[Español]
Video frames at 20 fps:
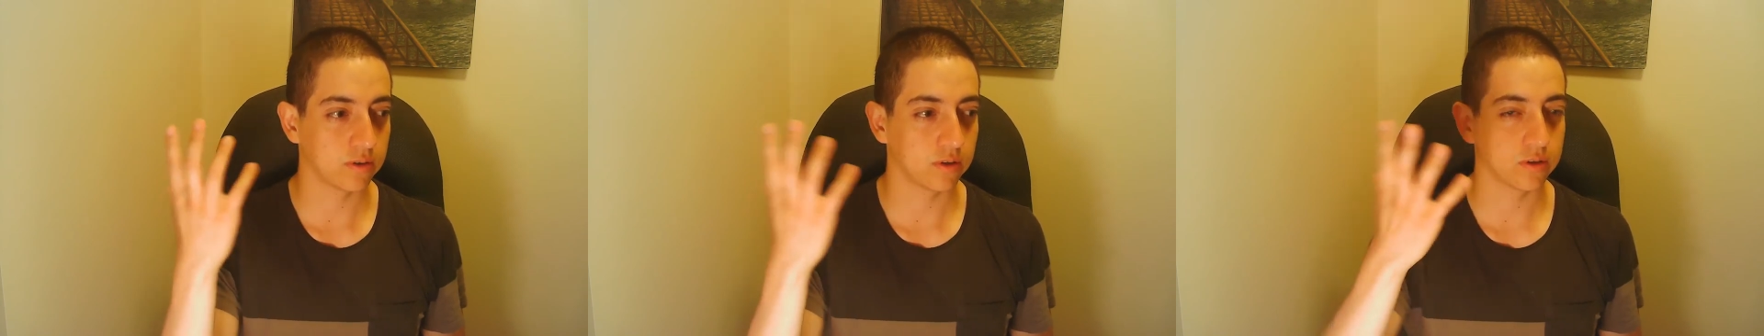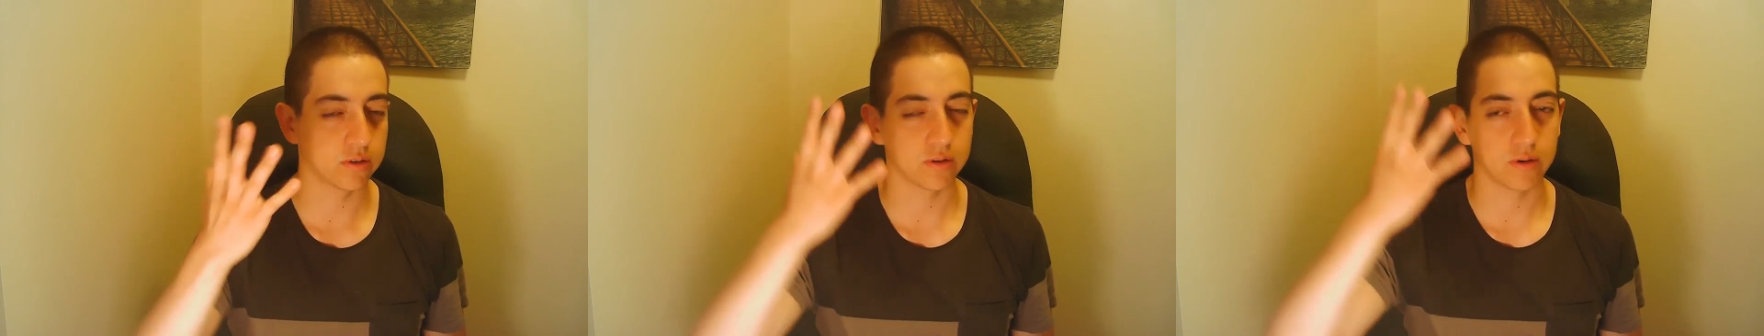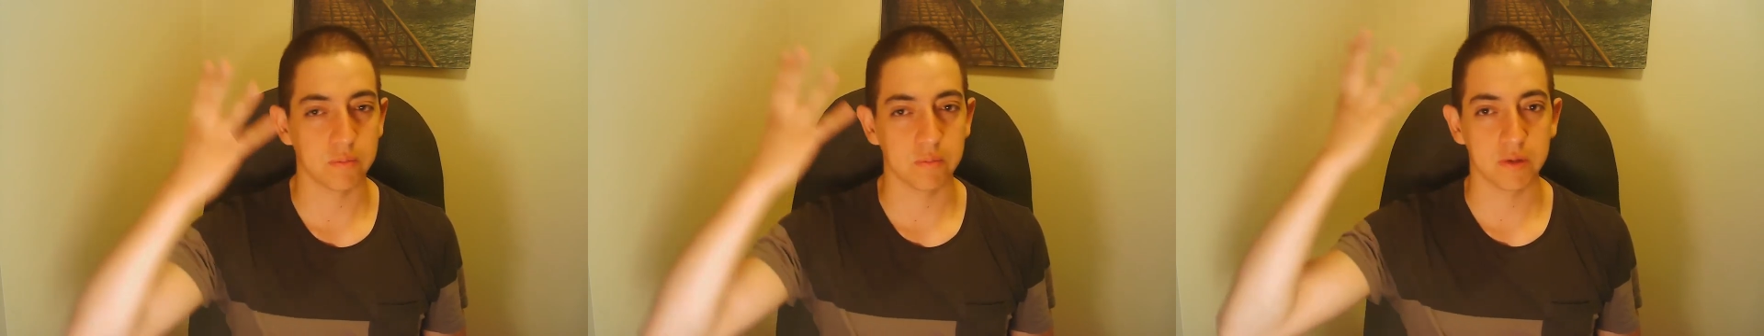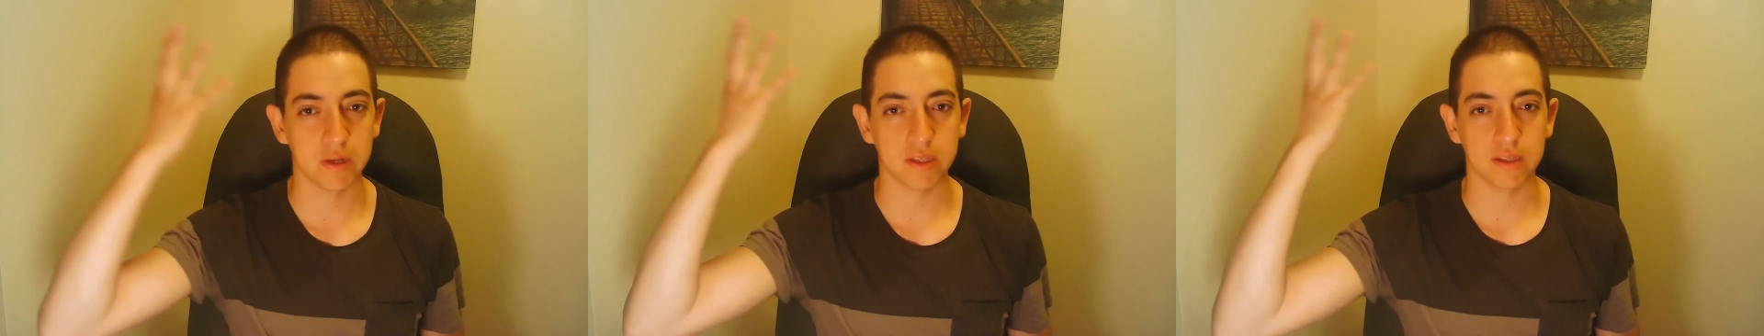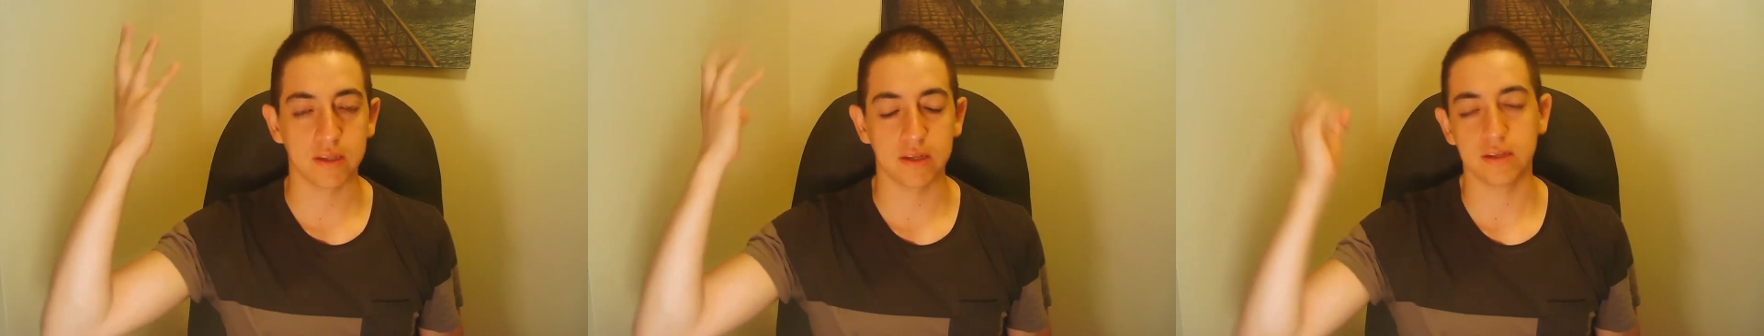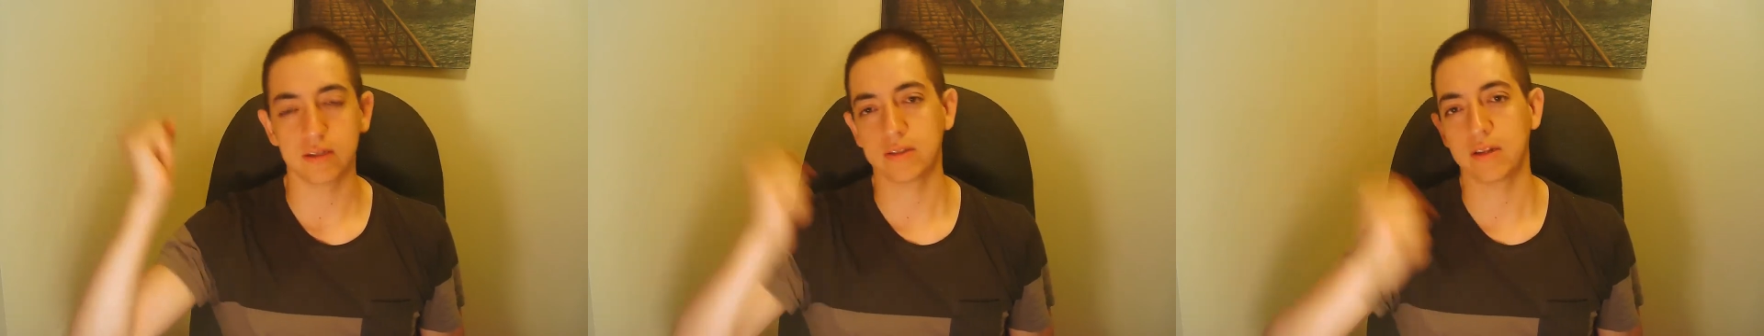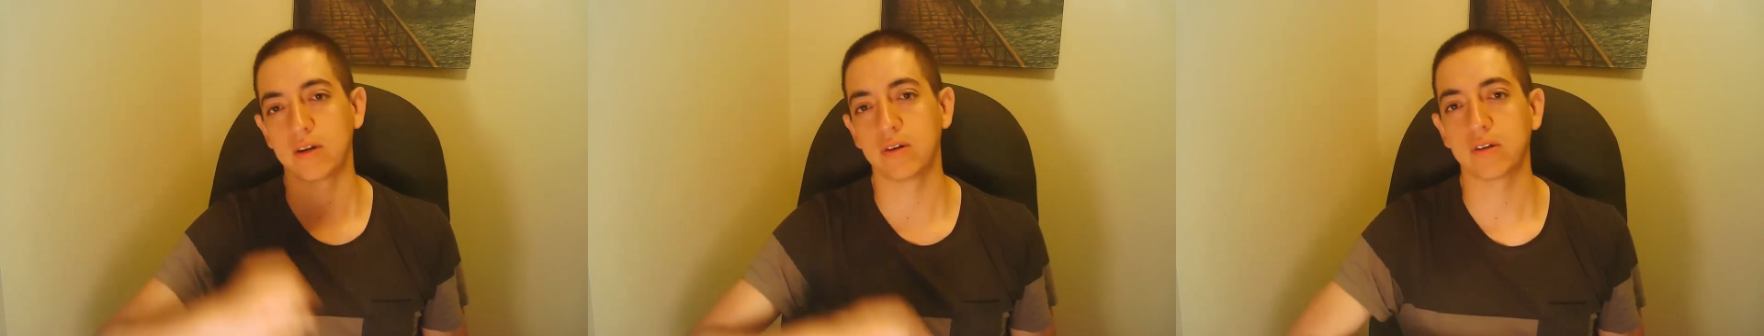otro ambiente y
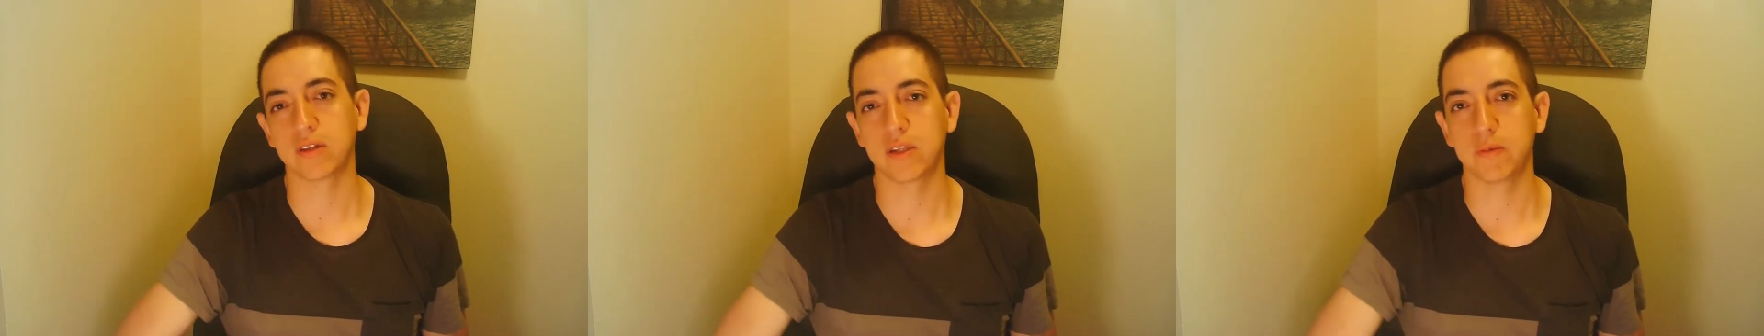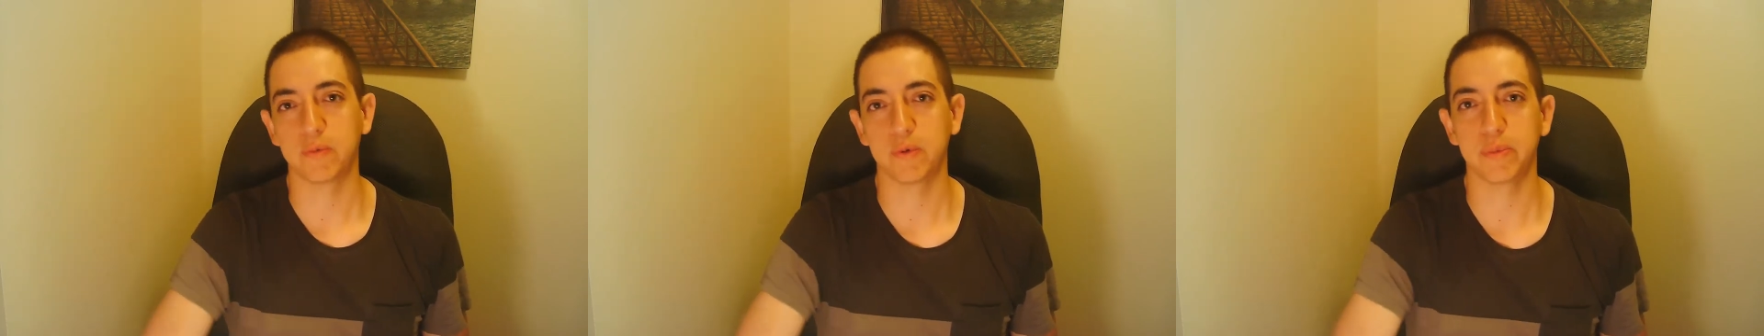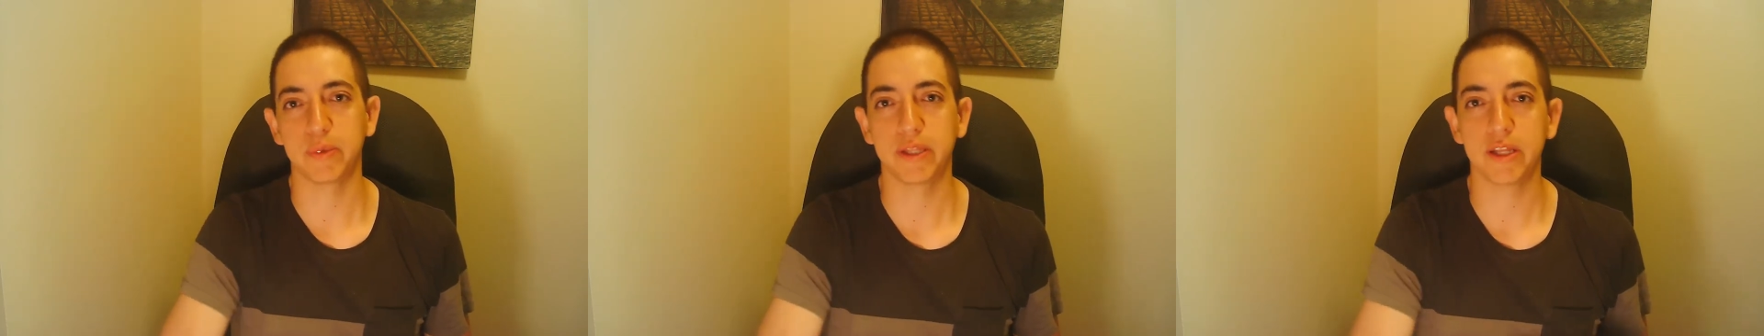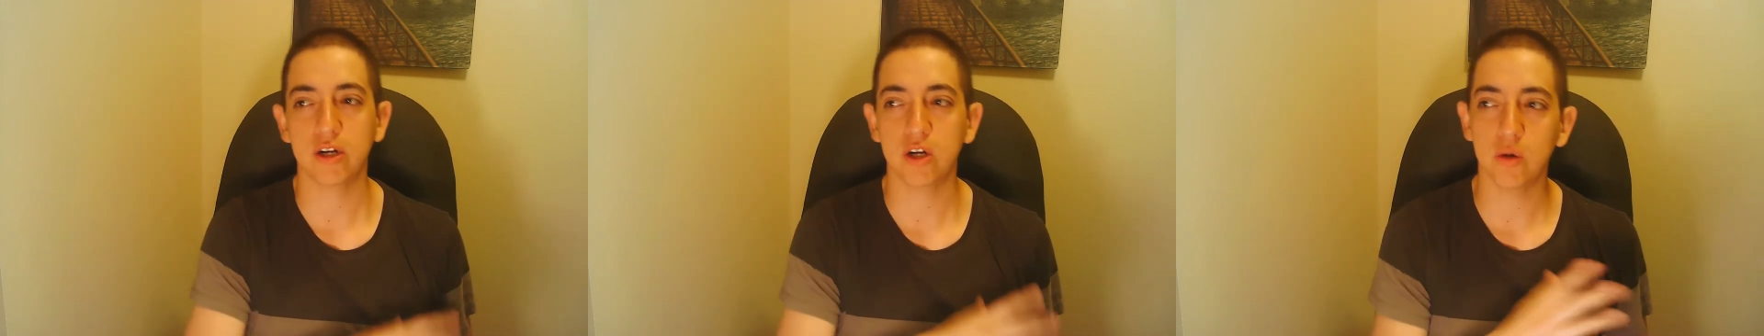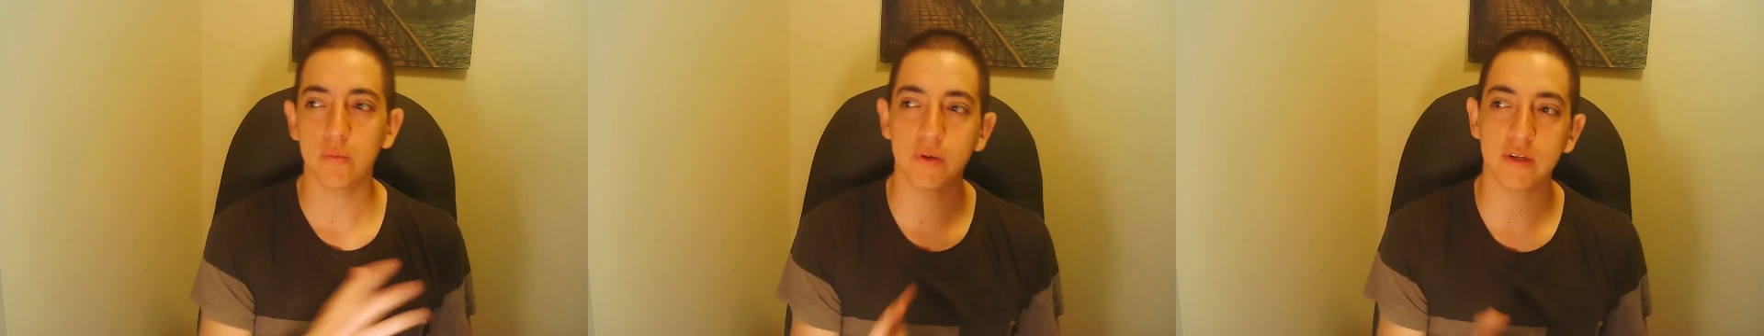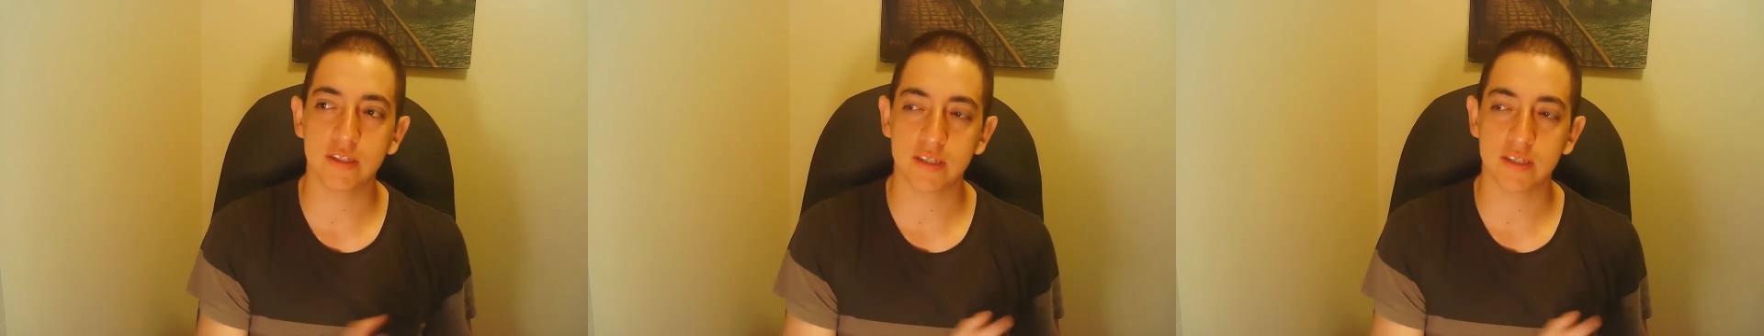es algo que te permite el cómic.